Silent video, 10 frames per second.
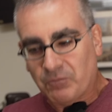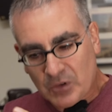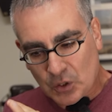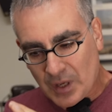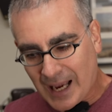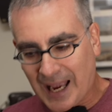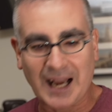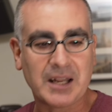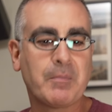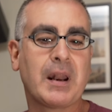bisogna
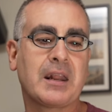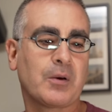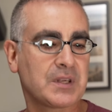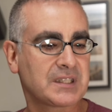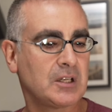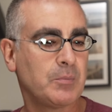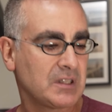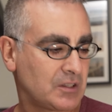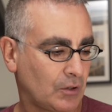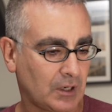calibrare questa
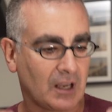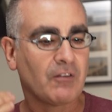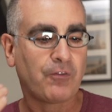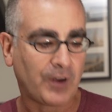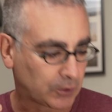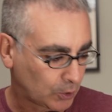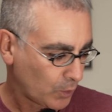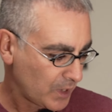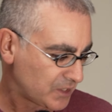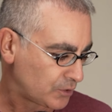dimensione. Fatto
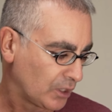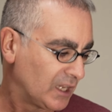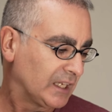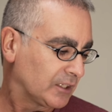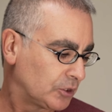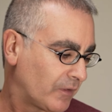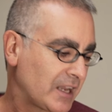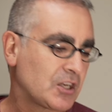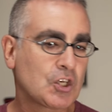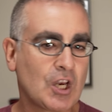questo,
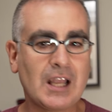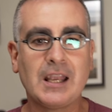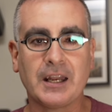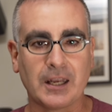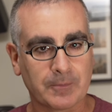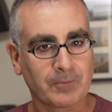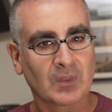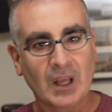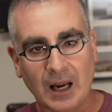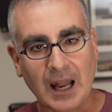dovrai scegliere
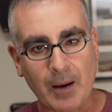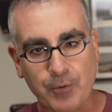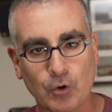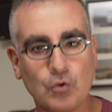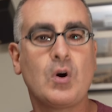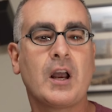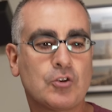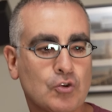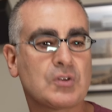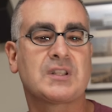la prolunga
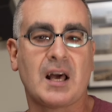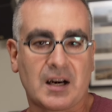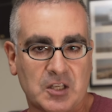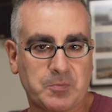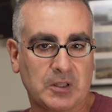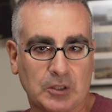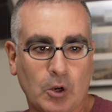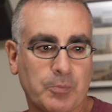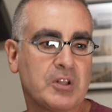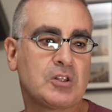giusta rispetto
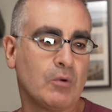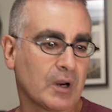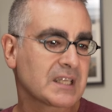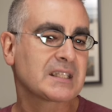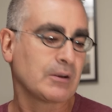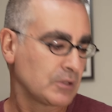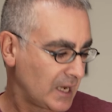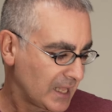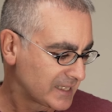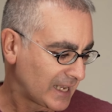all'obiettivo che stai
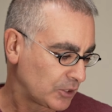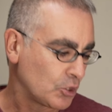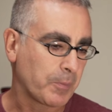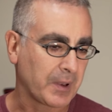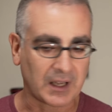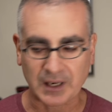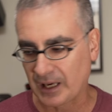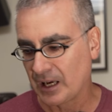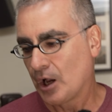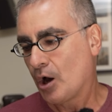utilizzando per